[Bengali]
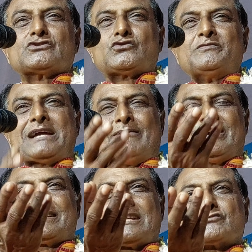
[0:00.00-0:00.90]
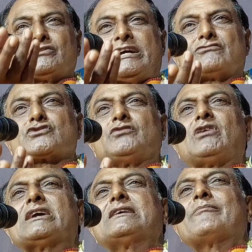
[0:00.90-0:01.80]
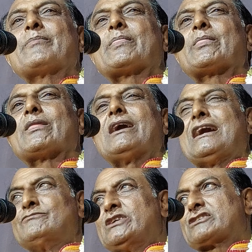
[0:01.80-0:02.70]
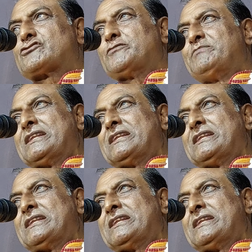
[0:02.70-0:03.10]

তুমি আমাকে একটু দেও সময় আমি একটু